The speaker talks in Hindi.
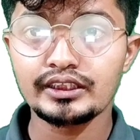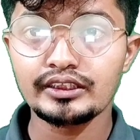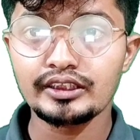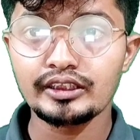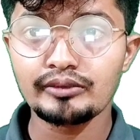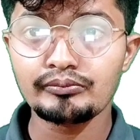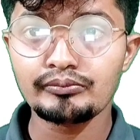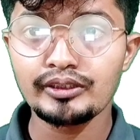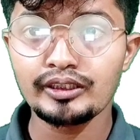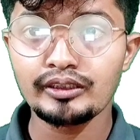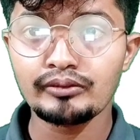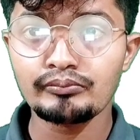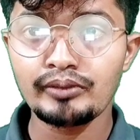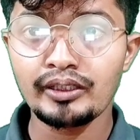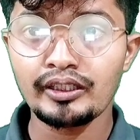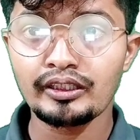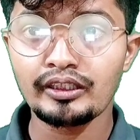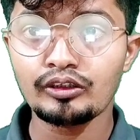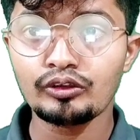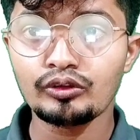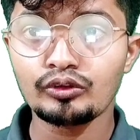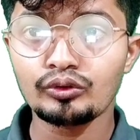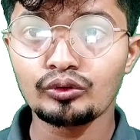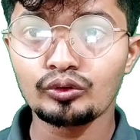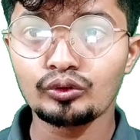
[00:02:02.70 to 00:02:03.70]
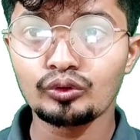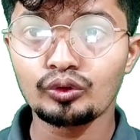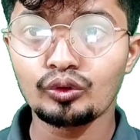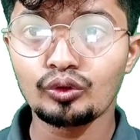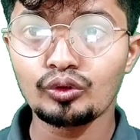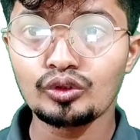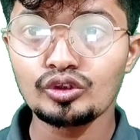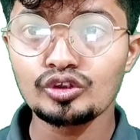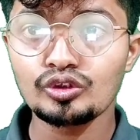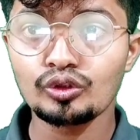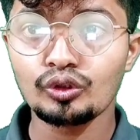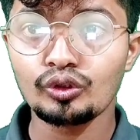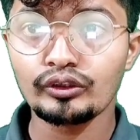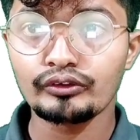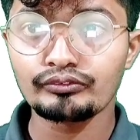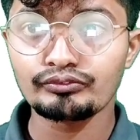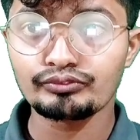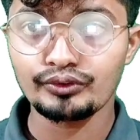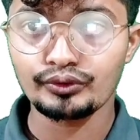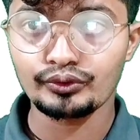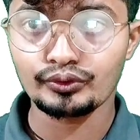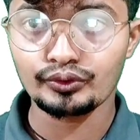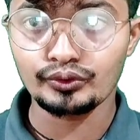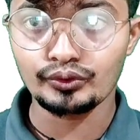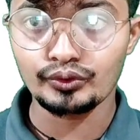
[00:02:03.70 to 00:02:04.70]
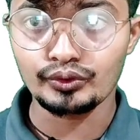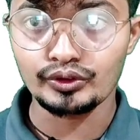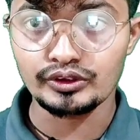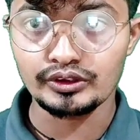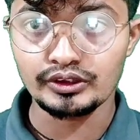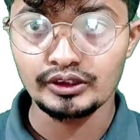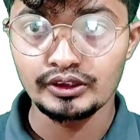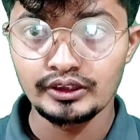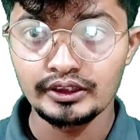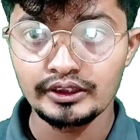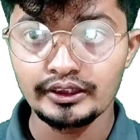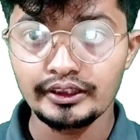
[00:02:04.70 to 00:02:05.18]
अंदर में हमारा ग्लूकोज और फ्रुक्टोज